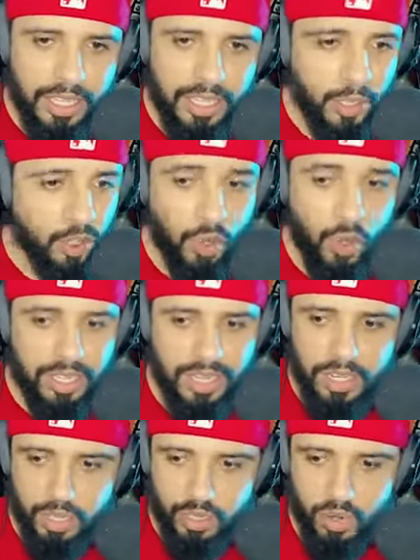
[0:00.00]
Eu já
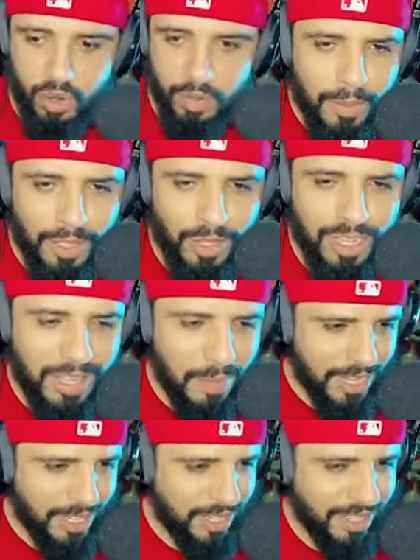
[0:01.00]
gostei desse jogo, mano. Mas olha esse
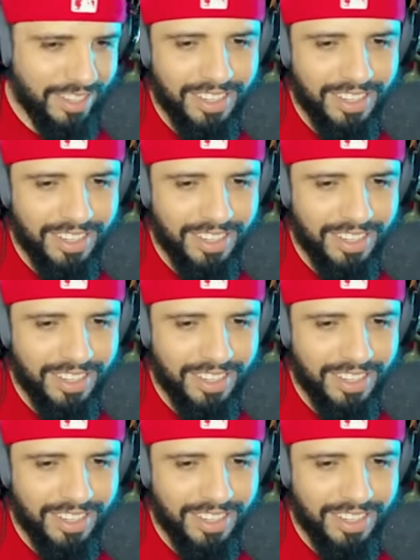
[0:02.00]
beat.